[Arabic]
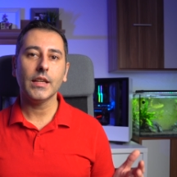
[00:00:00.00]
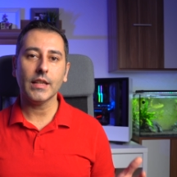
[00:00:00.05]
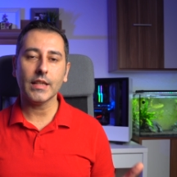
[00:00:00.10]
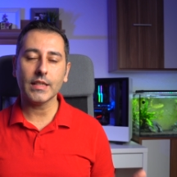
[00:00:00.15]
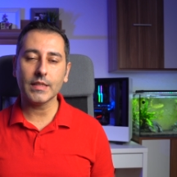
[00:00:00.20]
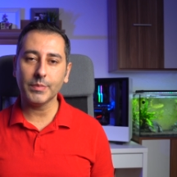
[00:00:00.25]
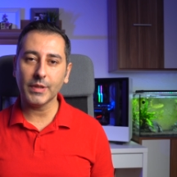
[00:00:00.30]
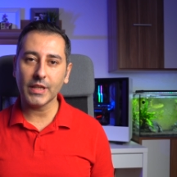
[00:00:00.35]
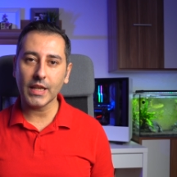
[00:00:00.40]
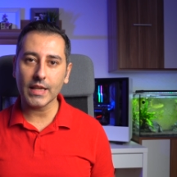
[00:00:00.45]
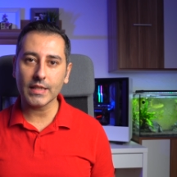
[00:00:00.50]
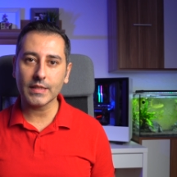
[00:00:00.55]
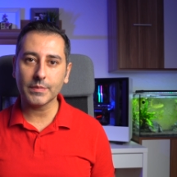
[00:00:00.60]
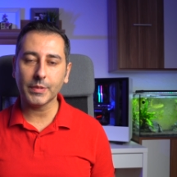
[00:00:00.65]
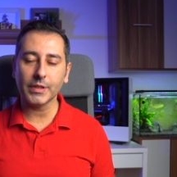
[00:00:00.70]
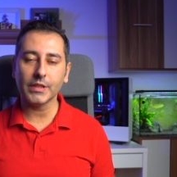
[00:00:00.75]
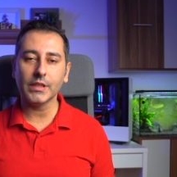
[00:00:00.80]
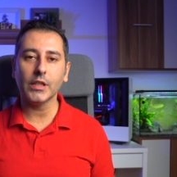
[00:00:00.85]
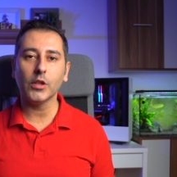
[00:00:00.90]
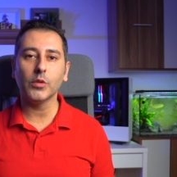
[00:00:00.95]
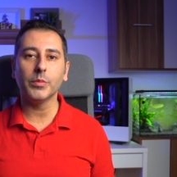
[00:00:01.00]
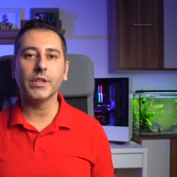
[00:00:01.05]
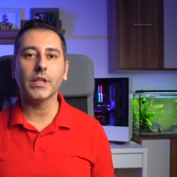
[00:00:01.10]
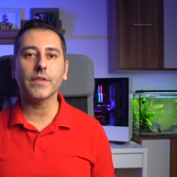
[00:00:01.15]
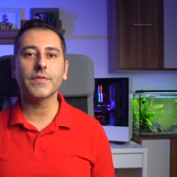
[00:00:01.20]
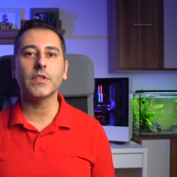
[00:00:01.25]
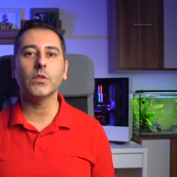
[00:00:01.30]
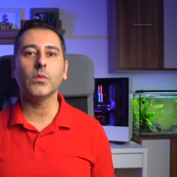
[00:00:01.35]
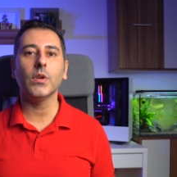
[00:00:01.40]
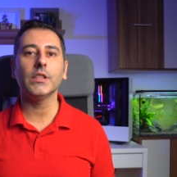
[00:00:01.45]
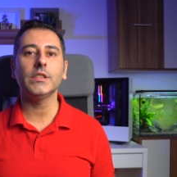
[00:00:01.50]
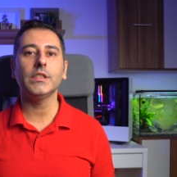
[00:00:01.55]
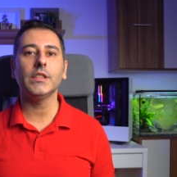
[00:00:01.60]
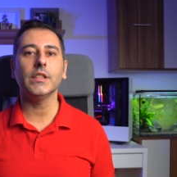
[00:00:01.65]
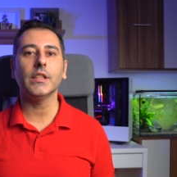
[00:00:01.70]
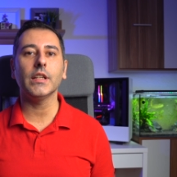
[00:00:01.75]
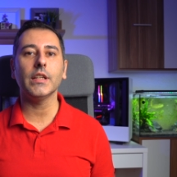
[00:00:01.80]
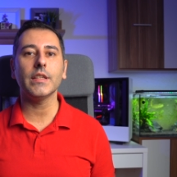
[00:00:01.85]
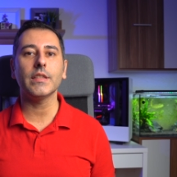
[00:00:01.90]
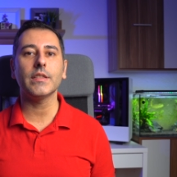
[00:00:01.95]
حزب الاس بي دي وبنفس الوقت
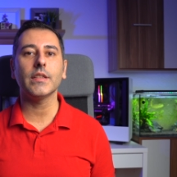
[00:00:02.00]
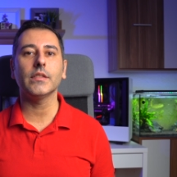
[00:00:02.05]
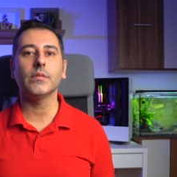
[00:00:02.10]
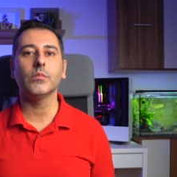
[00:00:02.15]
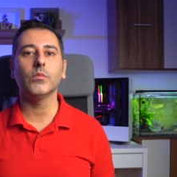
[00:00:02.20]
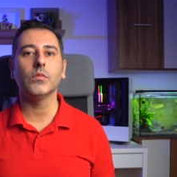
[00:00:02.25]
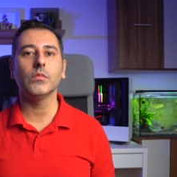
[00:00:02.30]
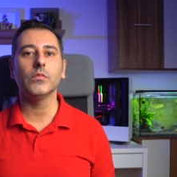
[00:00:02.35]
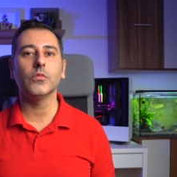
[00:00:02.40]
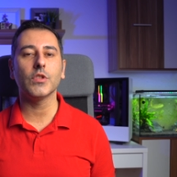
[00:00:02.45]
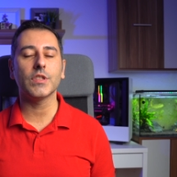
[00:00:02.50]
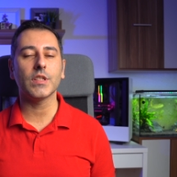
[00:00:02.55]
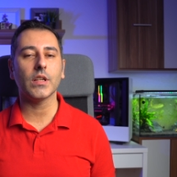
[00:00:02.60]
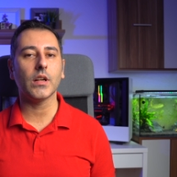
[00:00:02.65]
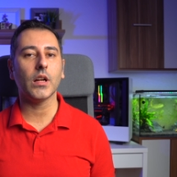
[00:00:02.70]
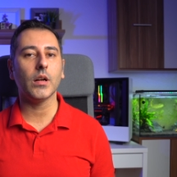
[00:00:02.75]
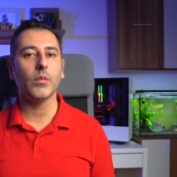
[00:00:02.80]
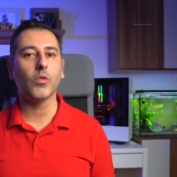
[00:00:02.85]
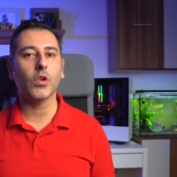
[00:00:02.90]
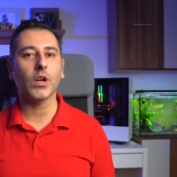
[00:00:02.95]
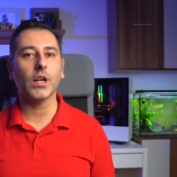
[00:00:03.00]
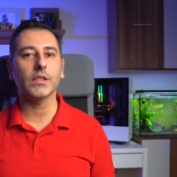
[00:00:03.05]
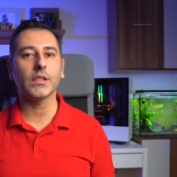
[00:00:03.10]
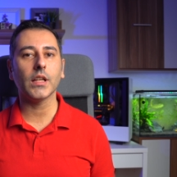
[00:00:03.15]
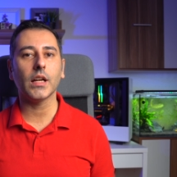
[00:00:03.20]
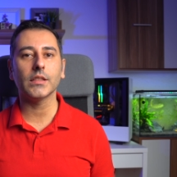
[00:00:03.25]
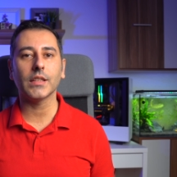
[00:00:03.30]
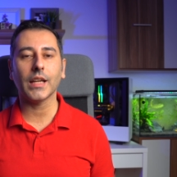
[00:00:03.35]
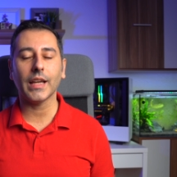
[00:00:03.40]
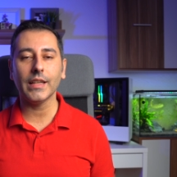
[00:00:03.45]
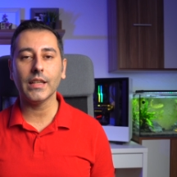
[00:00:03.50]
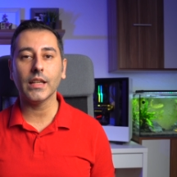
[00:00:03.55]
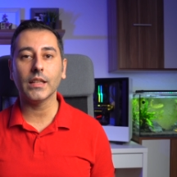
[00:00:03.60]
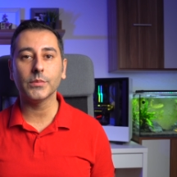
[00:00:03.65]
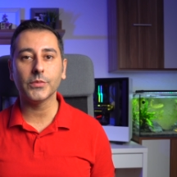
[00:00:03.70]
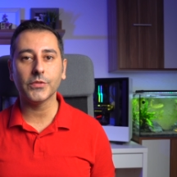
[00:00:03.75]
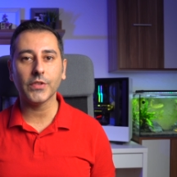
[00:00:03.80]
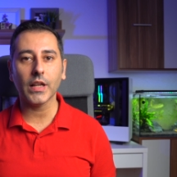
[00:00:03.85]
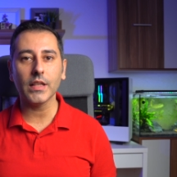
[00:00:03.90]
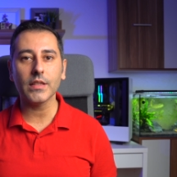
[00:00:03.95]
هي رئيسة وزراء مقاطعة
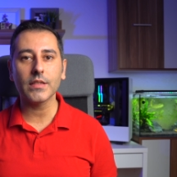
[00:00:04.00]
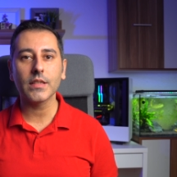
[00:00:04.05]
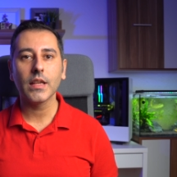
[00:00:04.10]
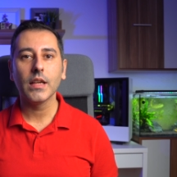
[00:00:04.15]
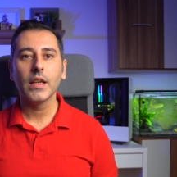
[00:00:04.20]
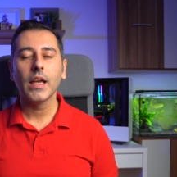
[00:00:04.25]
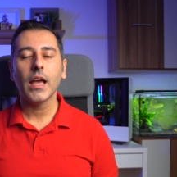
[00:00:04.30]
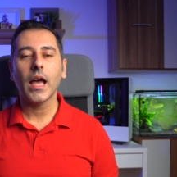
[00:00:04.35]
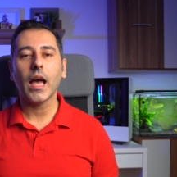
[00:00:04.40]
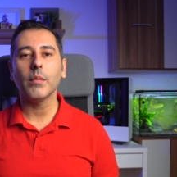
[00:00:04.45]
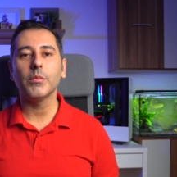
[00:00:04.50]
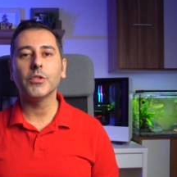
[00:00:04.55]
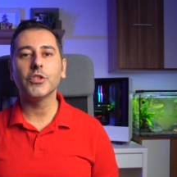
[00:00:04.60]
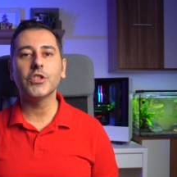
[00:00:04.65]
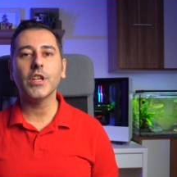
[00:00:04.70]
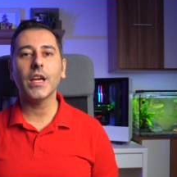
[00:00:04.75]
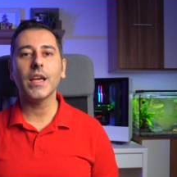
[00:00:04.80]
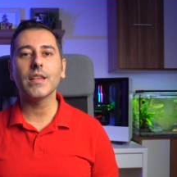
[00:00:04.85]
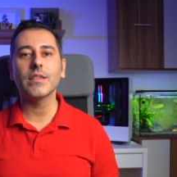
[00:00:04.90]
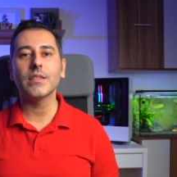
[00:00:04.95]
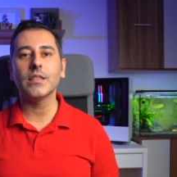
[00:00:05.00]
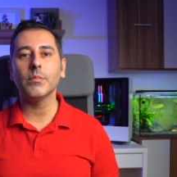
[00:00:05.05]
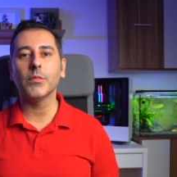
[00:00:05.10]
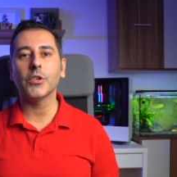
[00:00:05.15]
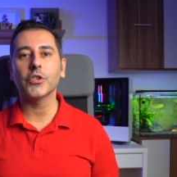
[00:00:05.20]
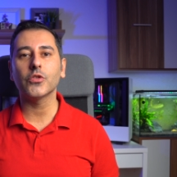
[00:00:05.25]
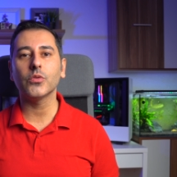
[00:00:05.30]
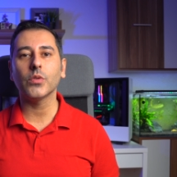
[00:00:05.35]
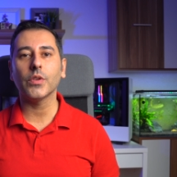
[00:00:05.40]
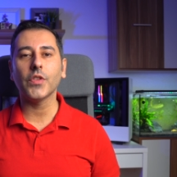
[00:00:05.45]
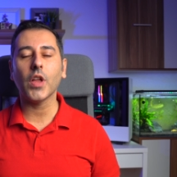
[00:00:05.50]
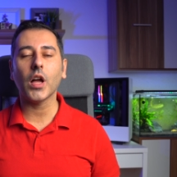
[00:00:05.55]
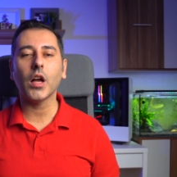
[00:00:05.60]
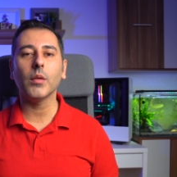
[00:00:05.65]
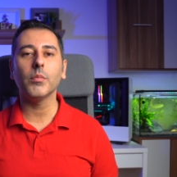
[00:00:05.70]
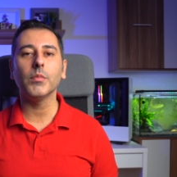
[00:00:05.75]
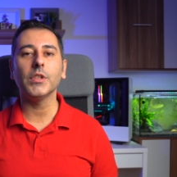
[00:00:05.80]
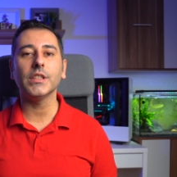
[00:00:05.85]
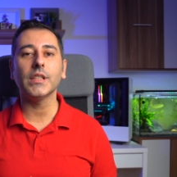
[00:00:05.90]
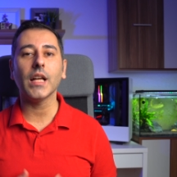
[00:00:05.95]
غينلاند فالس عم بتجهز لمشروع
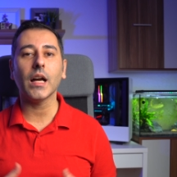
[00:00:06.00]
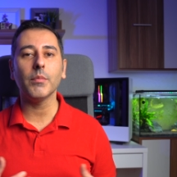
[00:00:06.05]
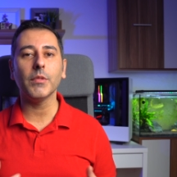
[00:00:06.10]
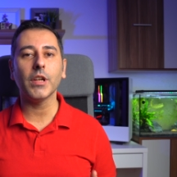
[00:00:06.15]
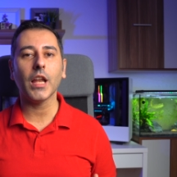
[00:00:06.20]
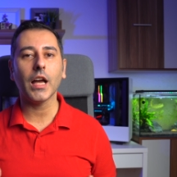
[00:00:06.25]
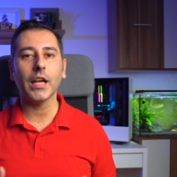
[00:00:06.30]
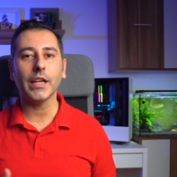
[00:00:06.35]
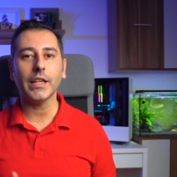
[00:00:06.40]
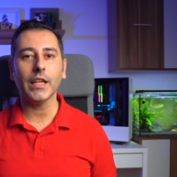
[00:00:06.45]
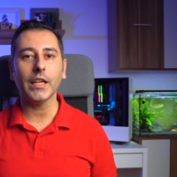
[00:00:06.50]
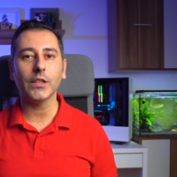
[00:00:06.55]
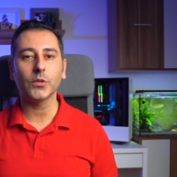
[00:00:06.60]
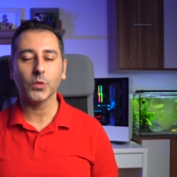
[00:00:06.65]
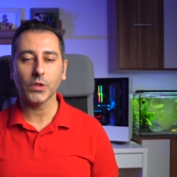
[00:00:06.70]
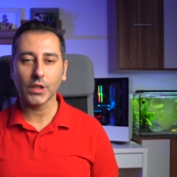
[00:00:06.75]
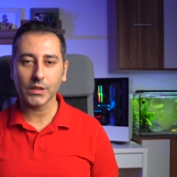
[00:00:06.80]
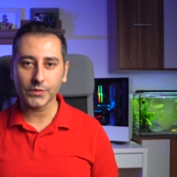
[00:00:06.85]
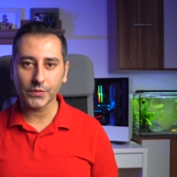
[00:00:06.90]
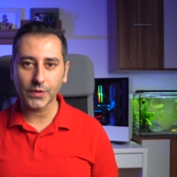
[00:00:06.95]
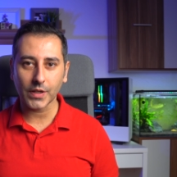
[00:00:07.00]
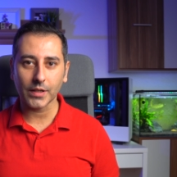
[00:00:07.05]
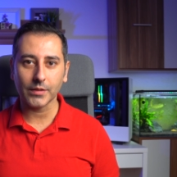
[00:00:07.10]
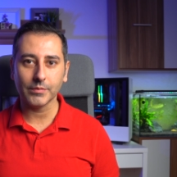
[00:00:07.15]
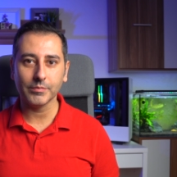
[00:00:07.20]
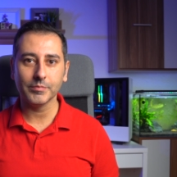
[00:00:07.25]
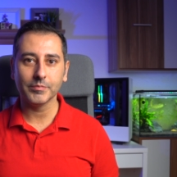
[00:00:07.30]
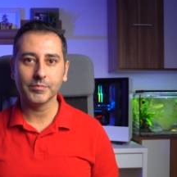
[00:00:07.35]
ضخم لدعم العائلات والأطفال